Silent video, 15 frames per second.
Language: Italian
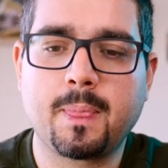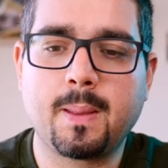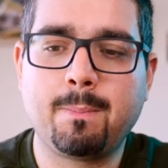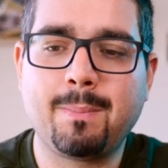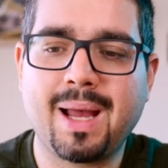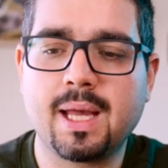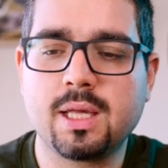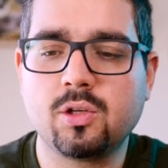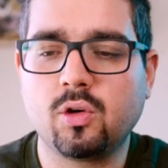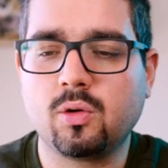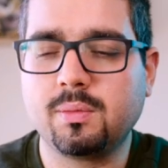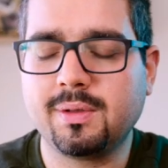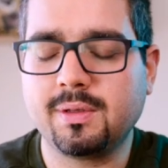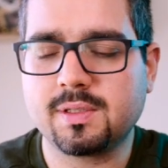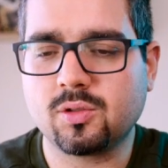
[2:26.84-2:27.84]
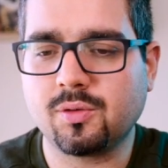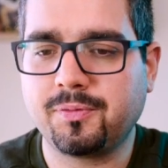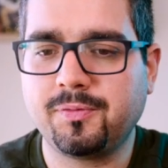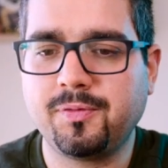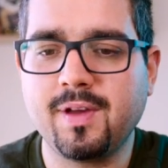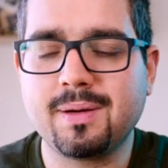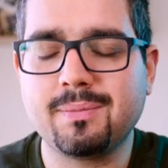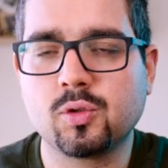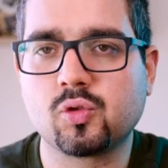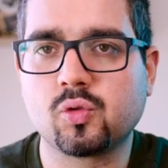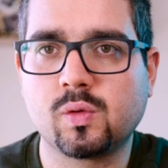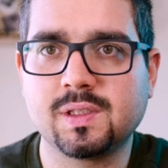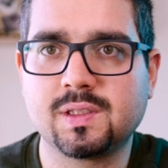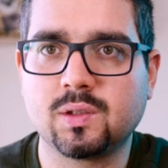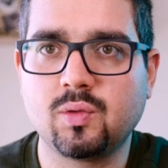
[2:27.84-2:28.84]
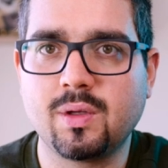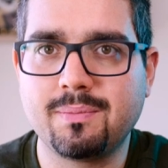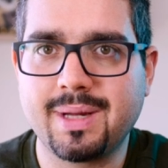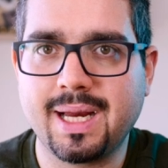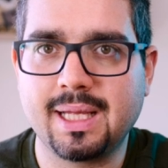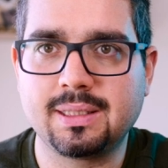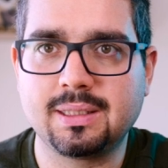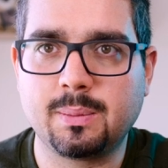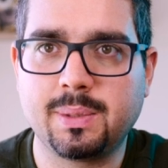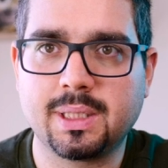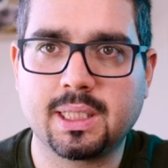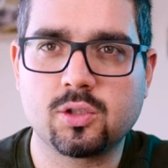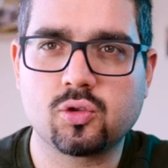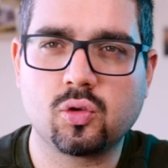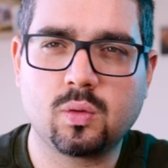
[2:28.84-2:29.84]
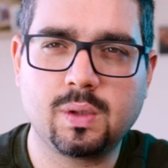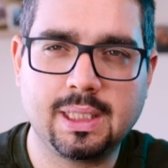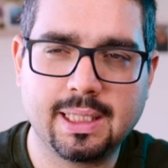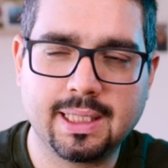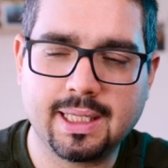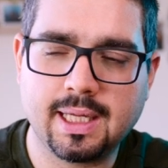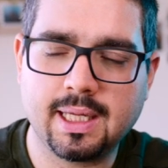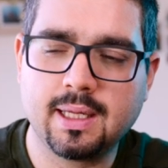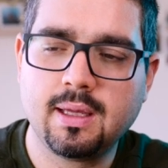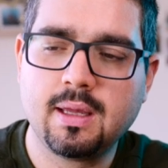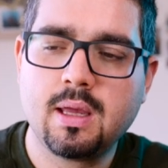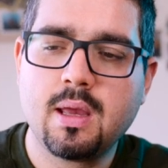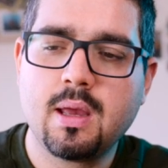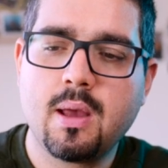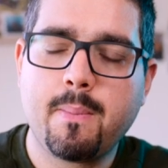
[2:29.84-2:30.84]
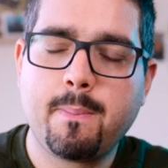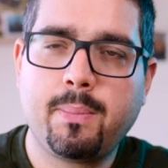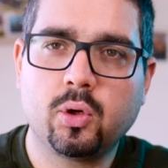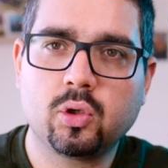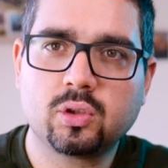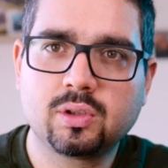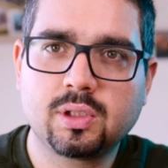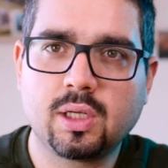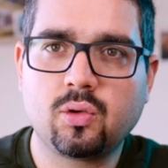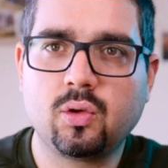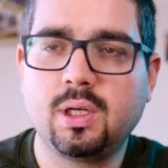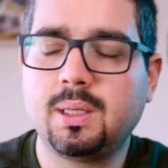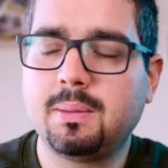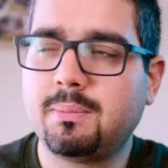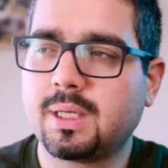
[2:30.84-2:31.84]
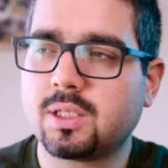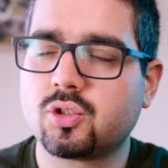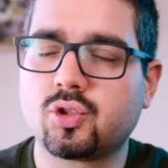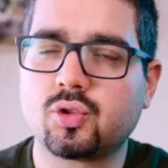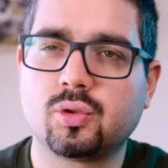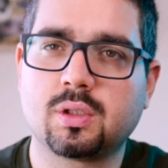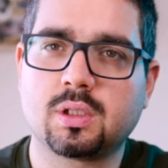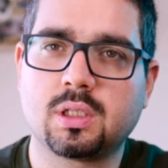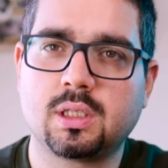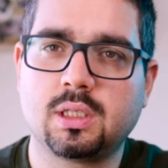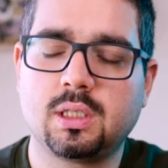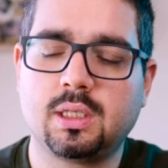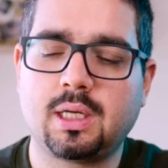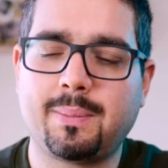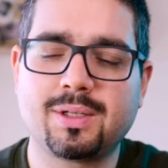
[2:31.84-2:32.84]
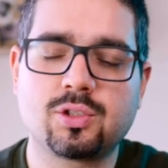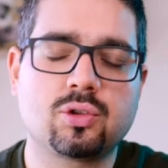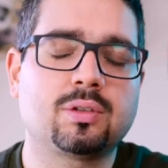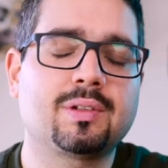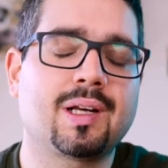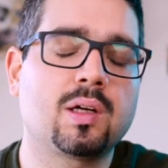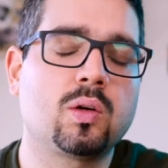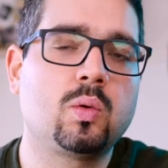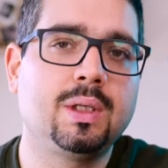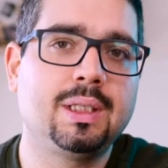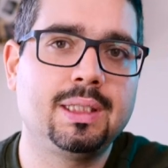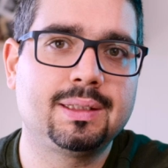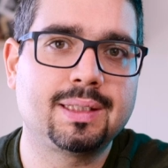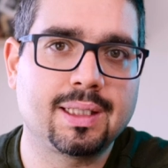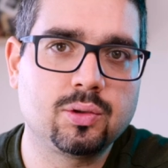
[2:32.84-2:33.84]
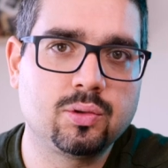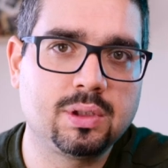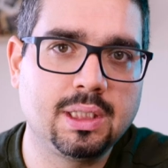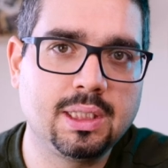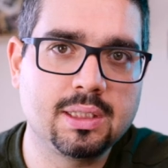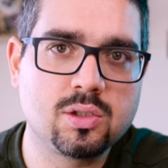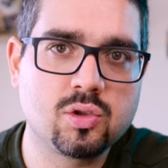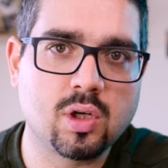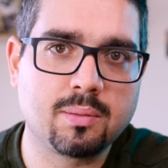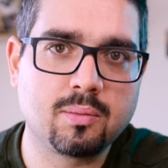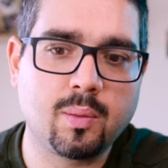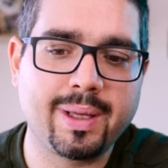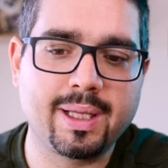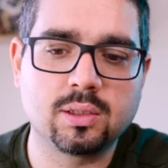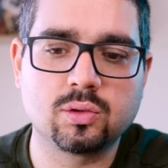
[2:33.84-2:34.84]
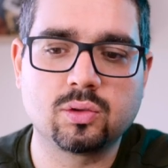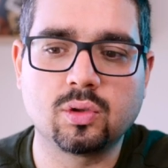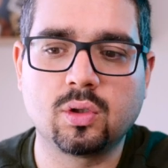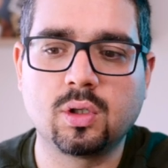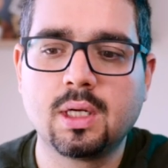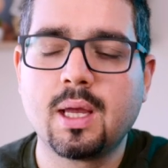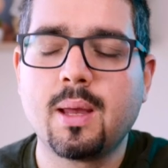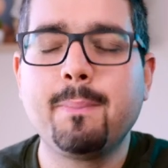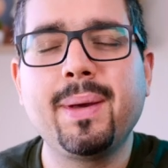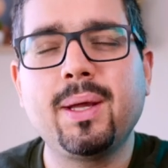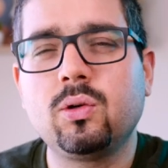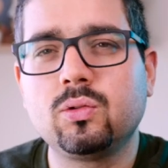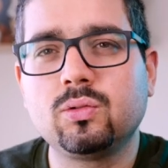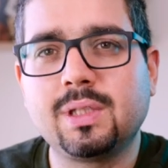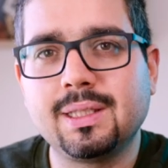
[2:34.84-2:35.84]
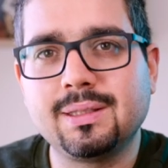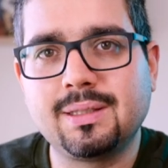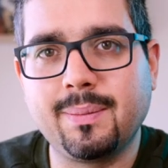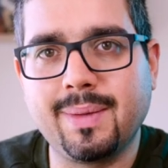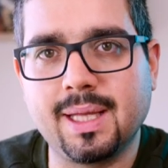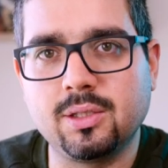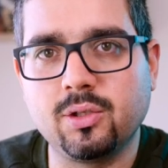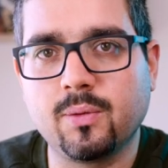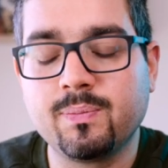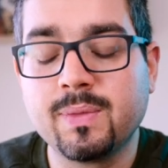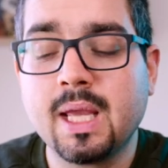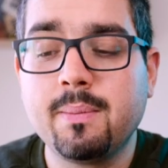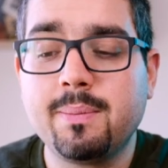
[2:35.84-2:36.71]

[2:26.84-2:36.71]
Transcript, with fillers: ma io mi soffermo su questi due brand perché sono quelli che apportano maggior, la maggior tranquillità di utilizzo al momento per un utente medio.